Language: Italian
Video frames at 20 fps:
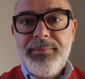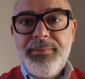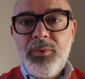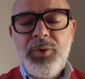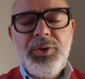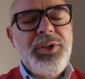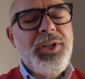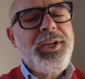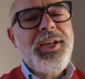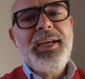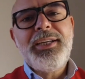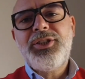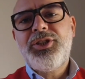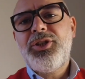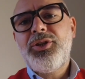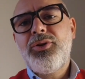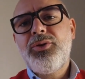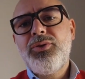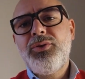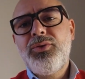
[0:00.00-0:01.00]
Quindi
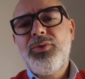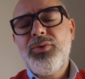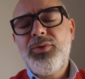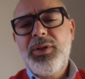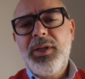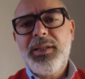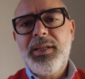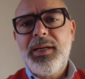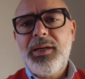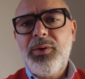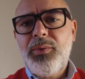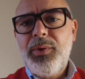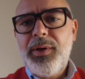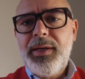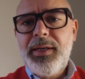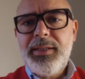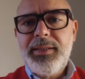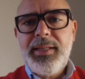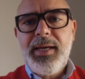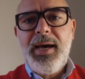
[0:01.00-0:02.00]
riesce con tutta
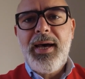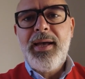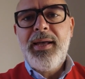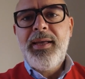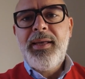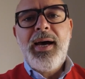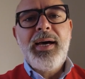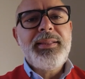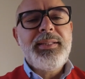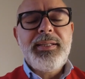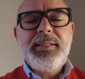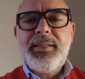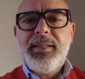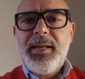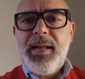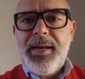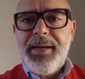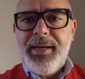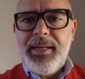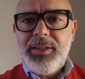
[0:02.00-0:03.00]
tranquillità ad
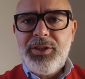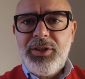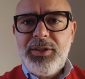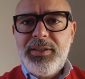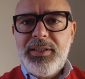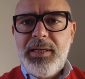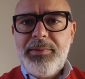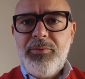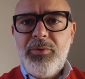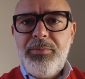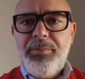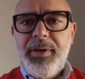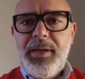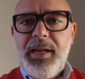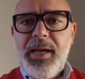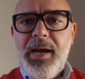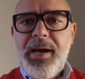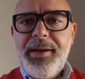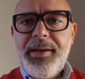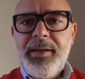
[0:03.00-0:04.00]
entrare in agenzia
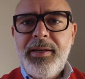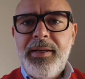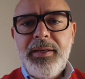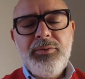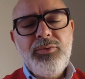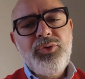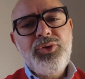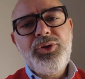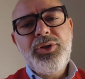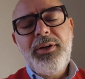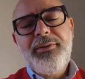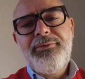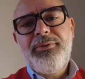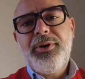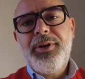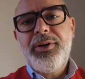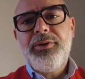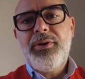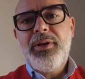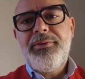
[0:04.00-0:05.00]
immobiliare ed uscire
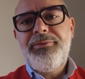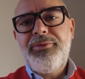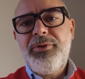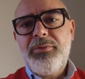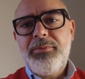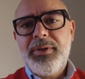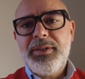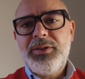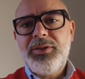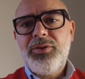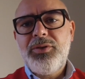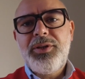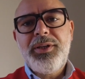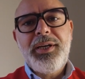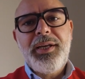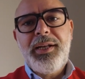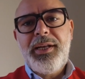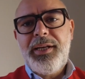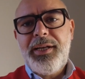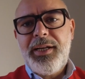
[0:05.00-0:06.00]
fuori con le informazioni
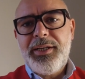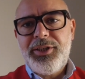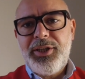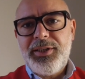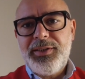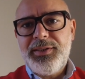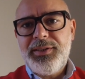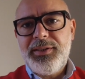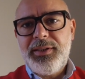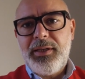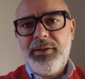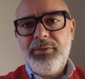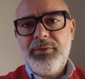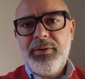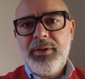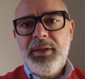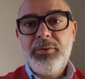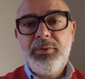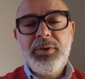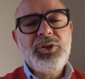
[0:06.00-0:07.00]
che gli
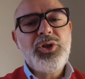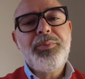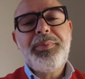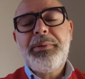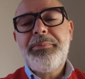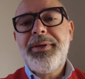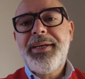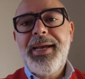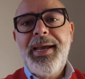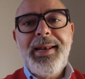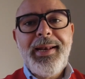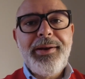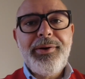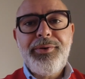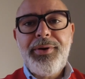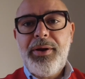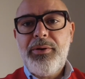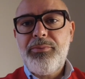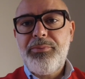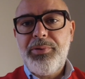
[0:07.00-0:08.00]
necessitano. Questo per Michele
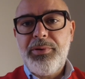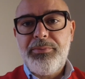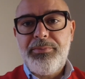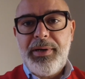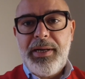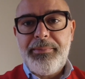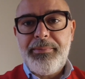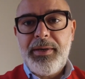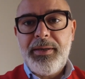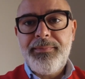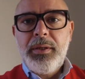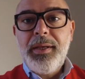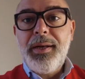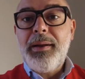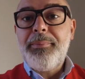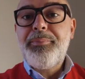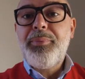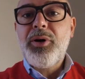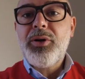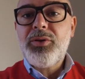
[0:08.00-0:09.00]
non è un problema. Il
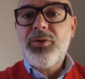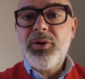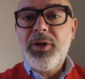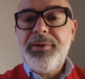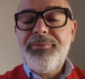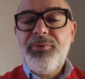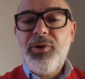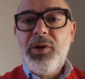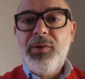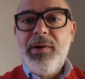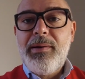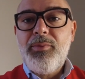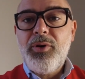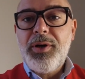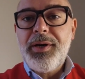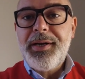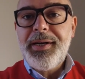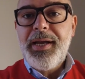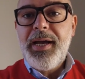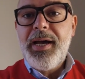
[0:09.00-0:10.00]
rapporto che volevamo
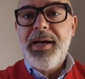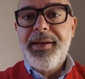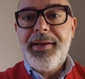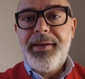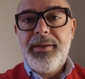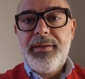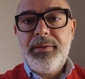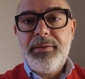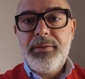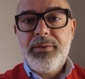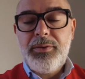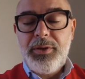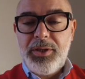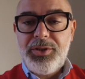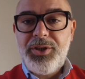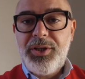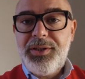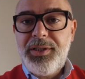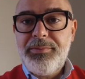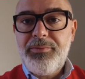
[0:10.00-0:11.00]
creare con gli
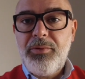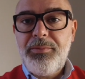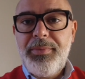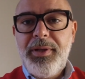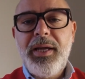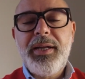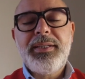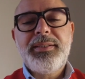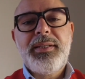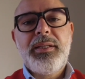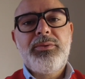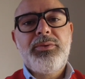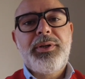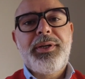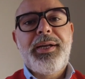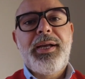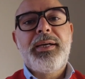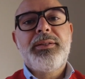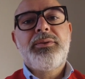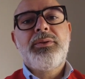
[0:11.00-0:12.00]
agenti immobiliari è stato
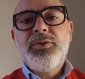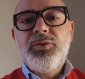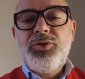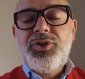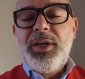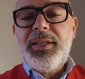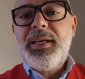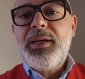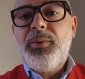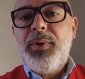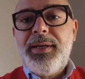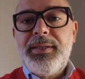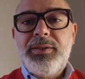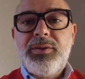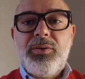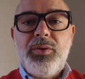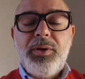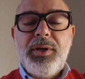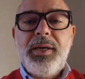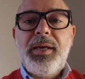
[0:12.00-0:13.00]
creato. Succede
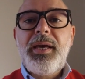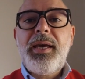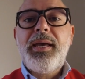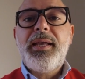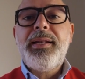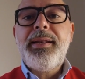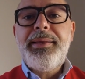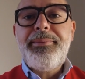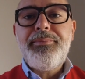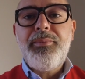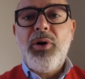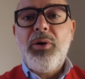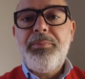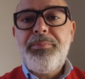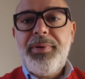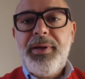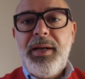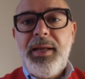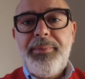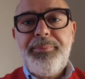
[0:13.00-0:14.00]
questo, che
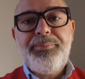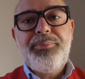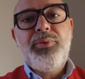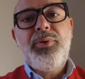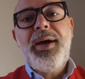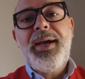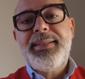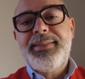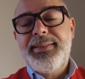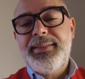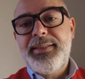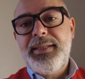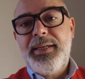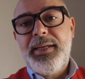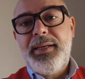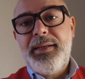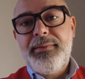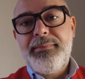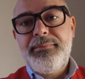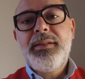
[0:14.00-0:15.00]
l'immobile può
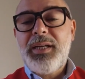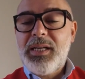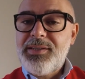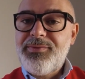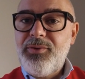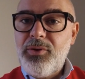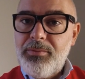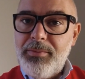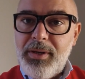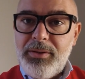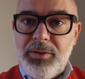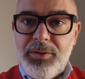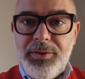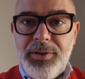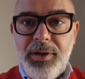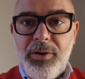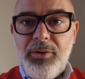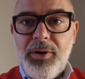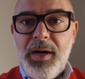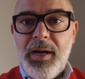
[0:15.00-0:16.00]
essere trasformato in
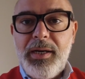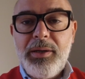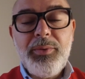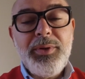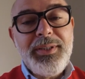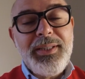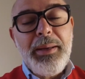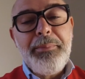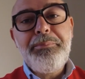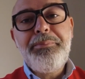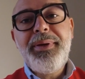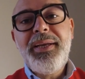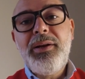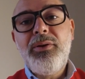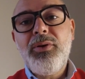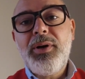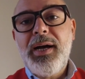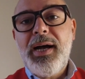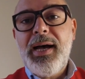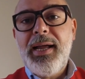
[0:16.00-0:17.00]
trilocale, quindi da
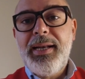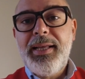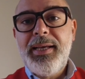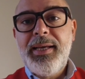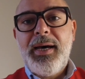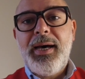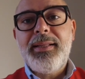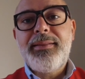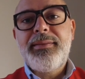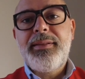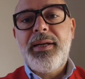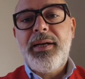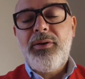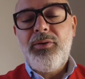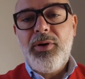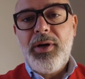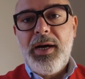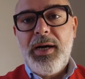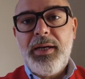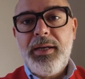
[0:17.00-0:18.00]
bilocale a
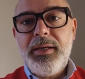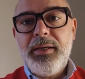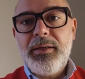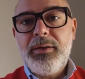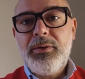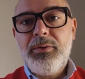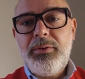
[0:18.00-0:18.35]
trilocale.